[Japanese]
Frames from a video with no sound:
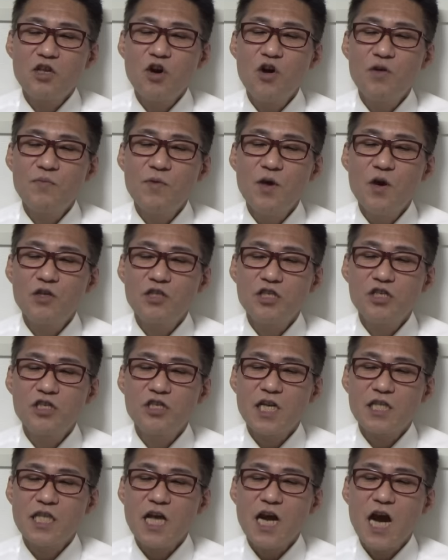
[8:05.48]
闘病
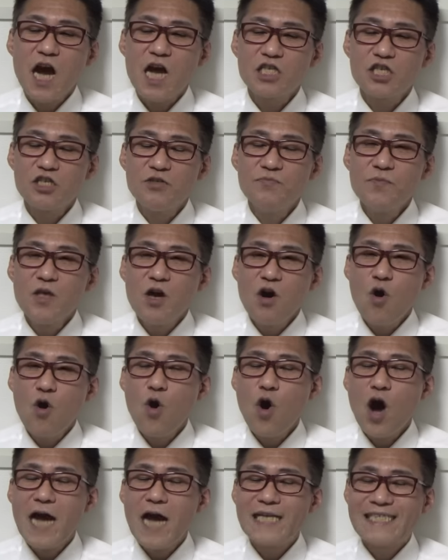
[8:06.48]
中だった歌手、
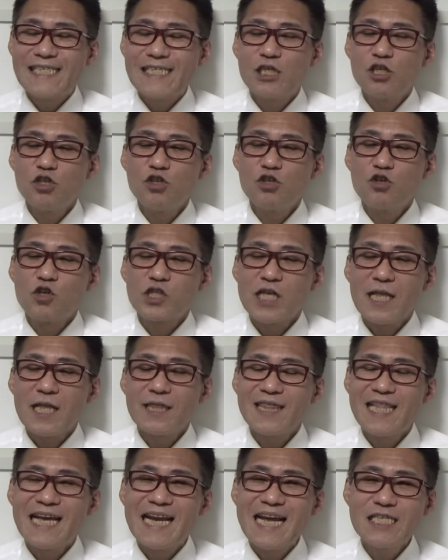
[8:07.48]
大橋純子さ
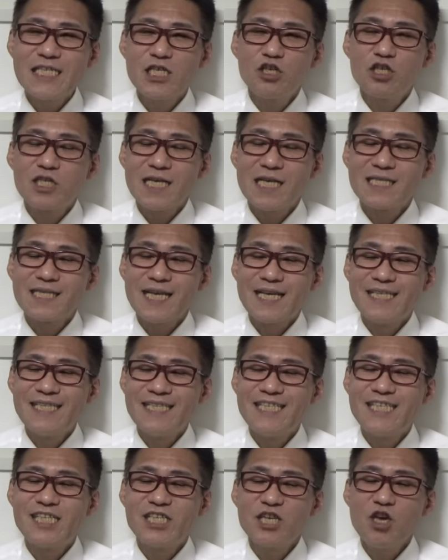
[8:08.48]
ん、73歳、
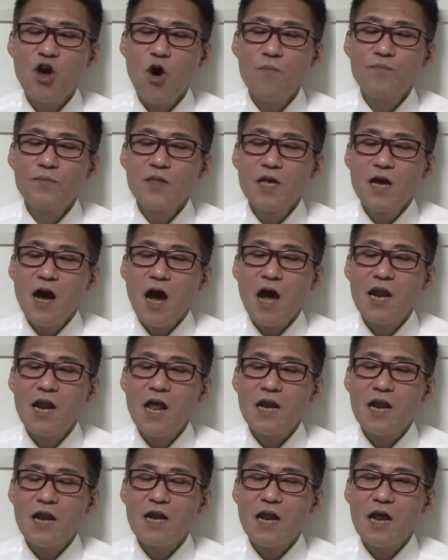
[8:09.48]
死去。あ
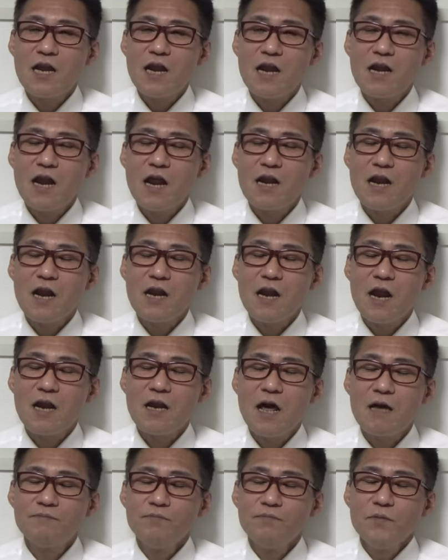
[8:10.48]
ららららららら
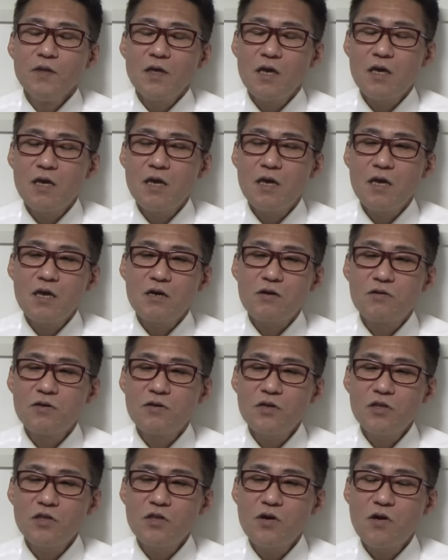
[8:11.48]
ら。えー、こ
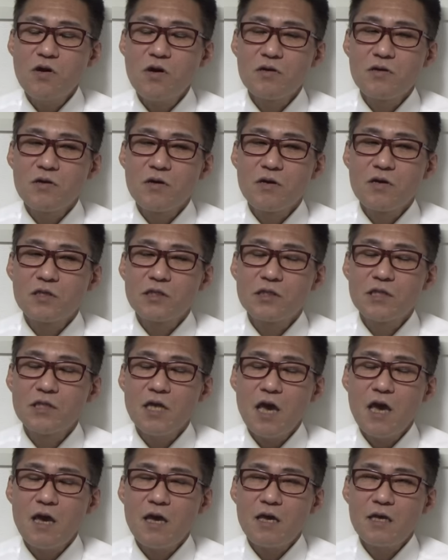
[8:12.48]
の人のです
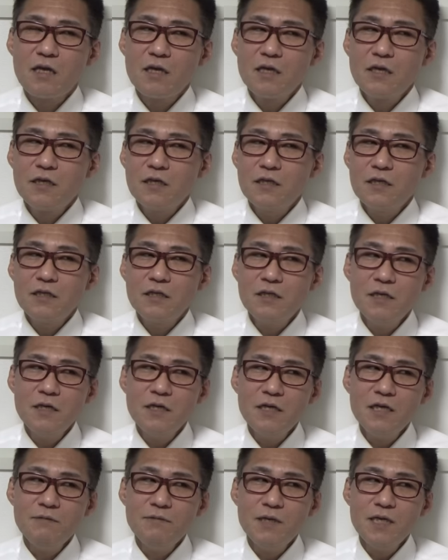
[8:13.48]
ね、
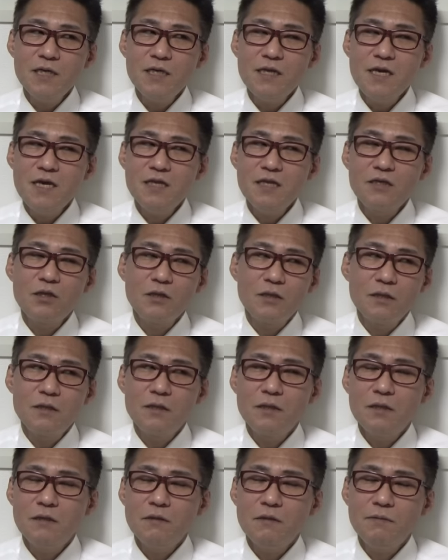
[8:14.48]
しびれた
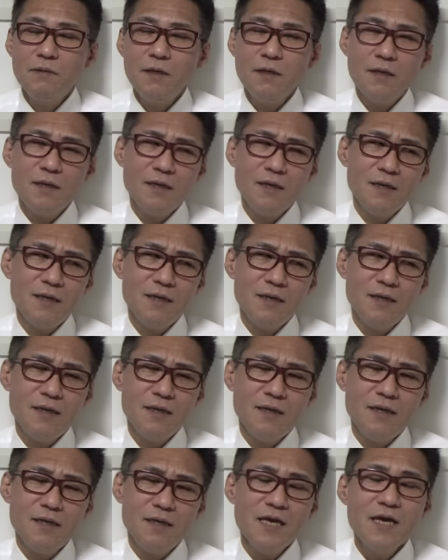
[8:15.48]

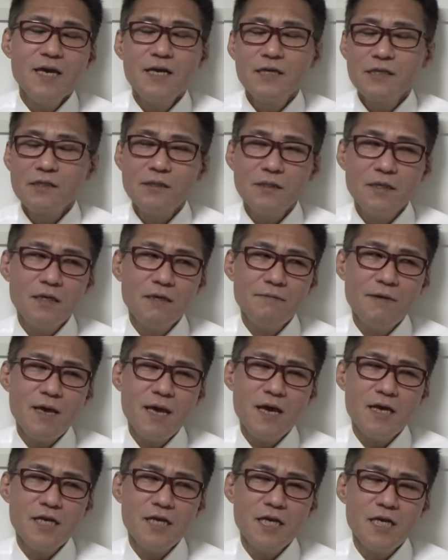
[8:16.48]
指、
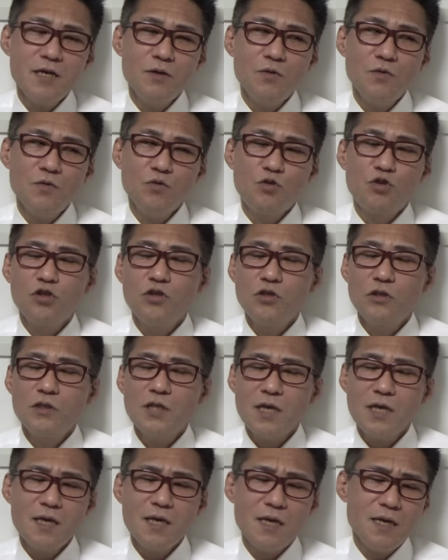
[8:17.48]
迫り落ち
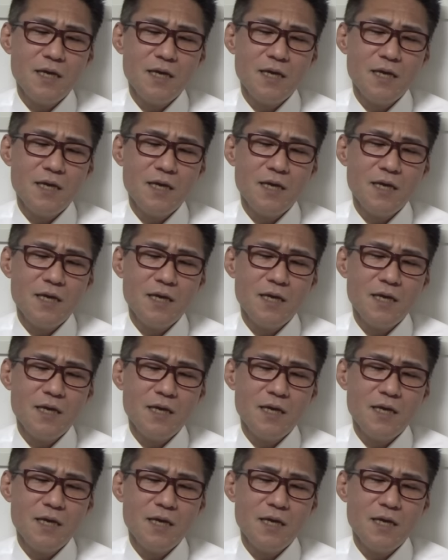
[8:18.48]
たっ